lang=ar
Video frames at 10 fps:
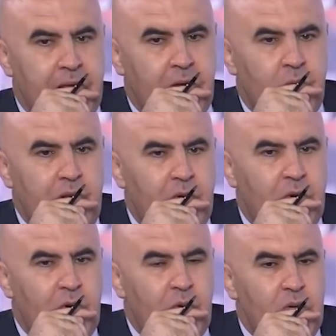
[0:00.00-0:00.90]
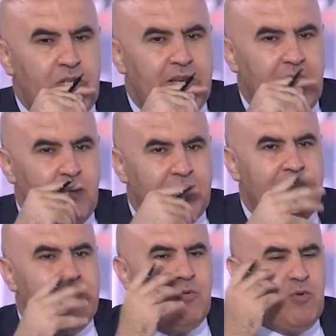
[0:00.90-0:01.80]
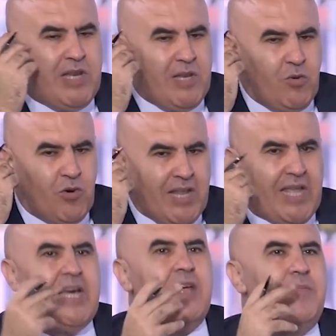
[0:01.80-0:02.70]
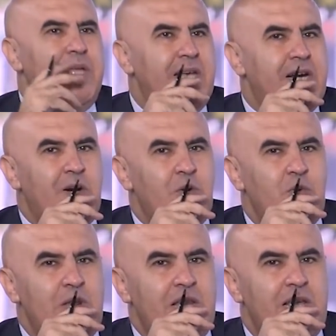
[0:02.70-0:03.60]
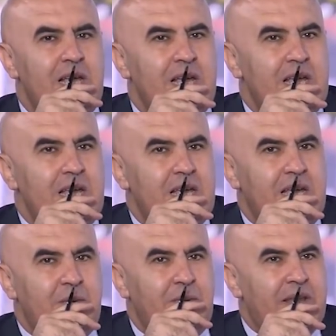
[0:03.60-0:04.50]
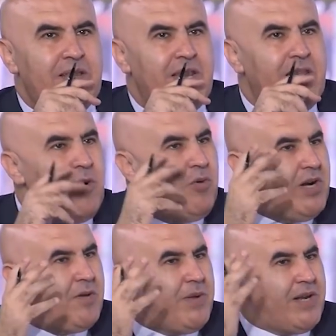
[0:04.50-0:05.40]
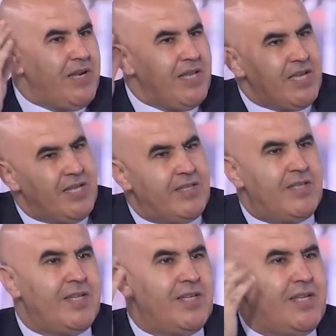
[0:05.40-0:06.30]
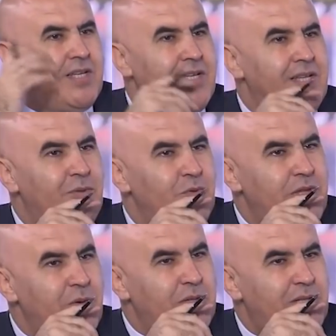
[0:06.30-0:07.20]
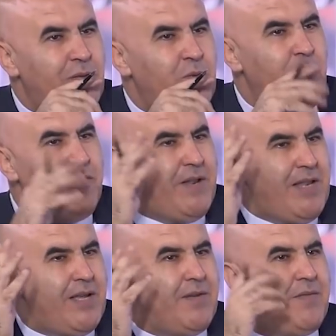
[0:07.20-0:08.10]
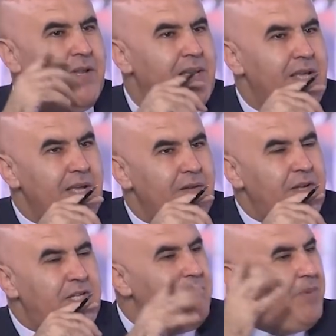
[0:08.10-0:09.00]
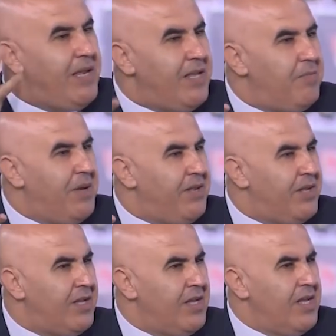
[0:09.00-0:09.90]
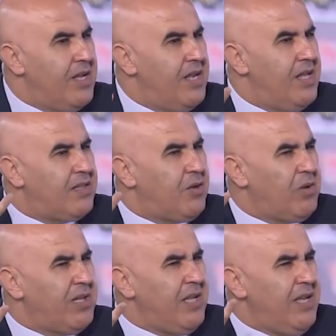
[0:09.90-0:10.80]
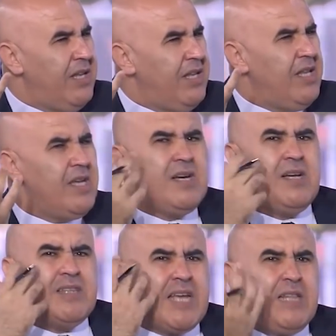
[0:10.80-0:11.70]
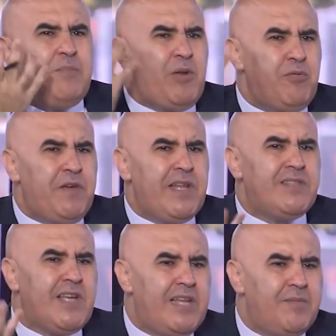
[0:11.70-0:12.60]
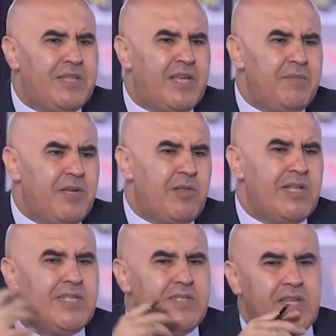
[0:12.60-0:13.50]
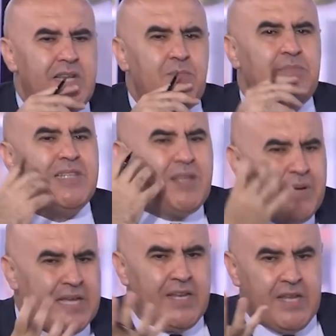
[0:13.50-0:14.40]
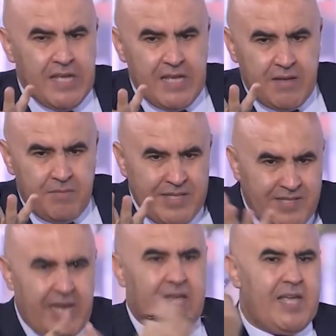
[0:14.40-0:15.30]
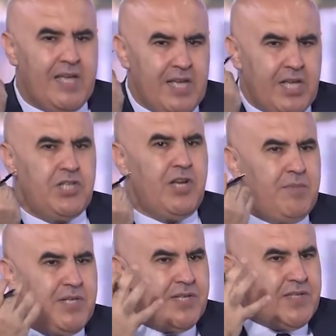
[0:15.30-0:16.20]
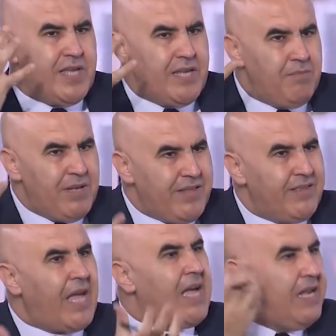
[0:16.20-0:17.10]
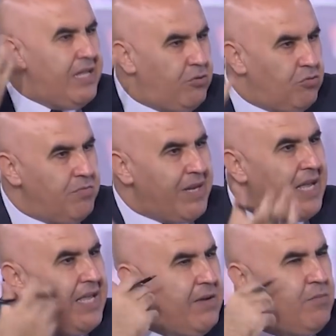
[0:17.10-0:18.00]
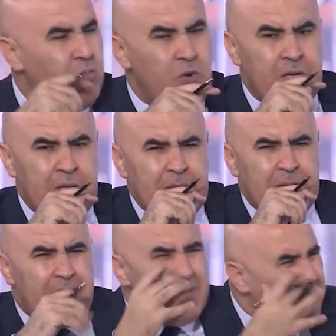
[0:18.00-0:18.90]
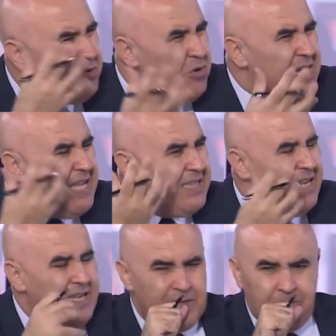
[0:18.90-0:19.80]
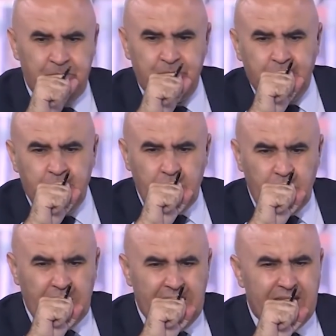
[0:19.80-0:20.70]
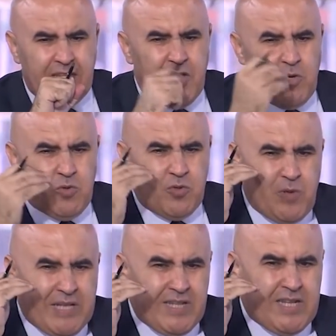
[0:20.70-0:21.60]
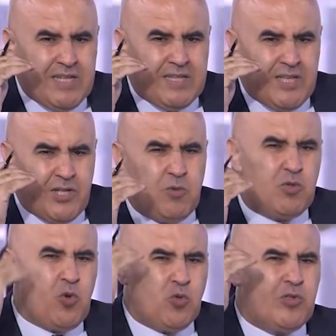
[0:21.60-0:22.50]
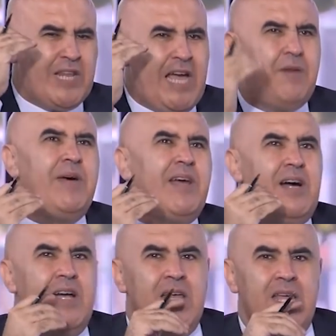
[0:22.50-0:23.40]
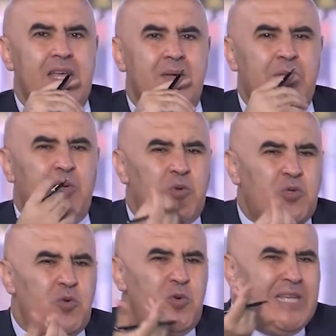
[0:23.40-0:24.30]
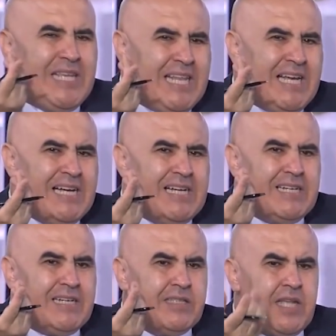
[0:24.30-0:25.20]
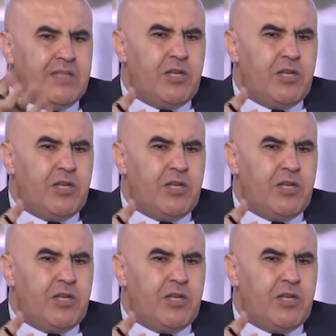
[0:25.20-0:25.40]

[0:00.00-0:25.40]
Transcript: والشيخ الورتاني واللغه العربيه وعبارات الله اكبر اللي كانت آه، تدوي في في الجبال ابان الثوره التحريريه اعتقد بانه فرنسا على مدار 130 سنه لم تتمكن من سلخ الشعب الجزائري من تقاليده من قيمه لماذا كل هذا التجاوز وهذا التجاوز الخطوط الحمراء بالوصول الى آه، تقدر